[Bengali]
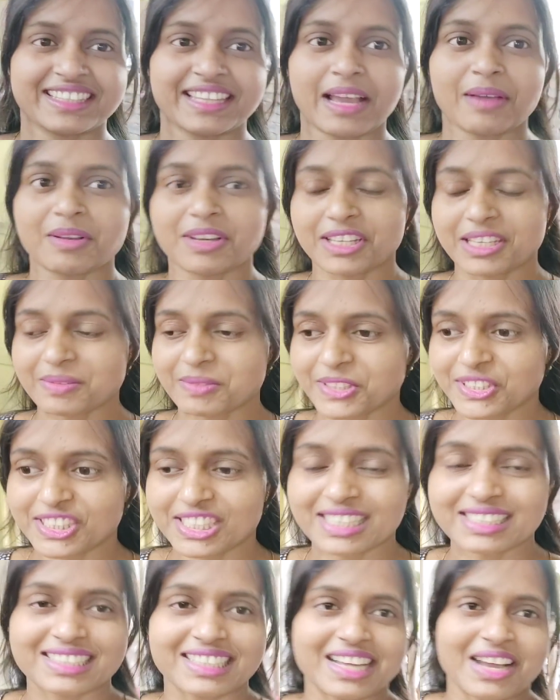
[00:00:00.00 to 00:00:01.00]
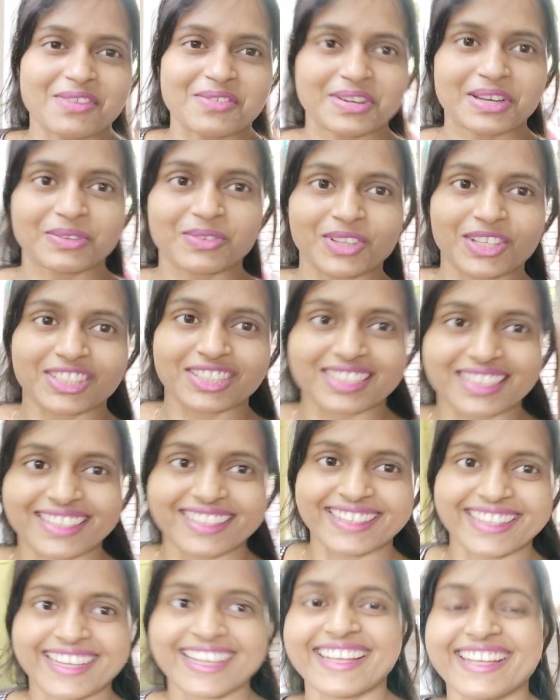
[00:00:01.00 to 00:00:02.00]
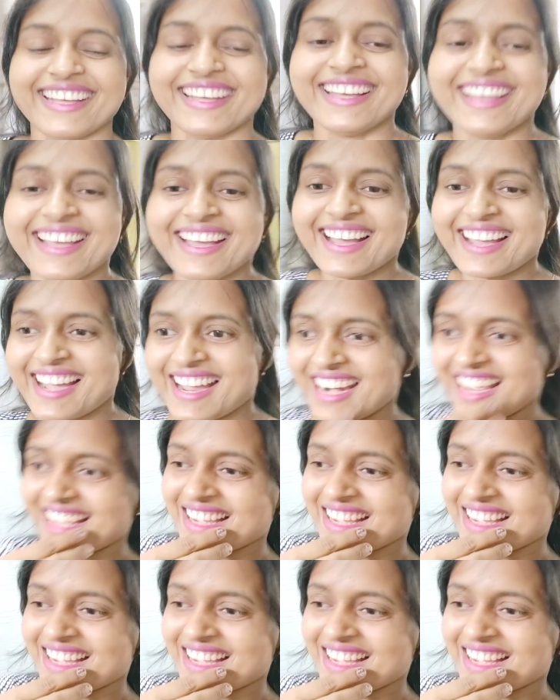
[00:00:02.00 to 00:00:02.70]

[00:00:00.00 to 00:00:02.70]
তাহলে কি মিষ্টি আচার খাবো না বলো তো আর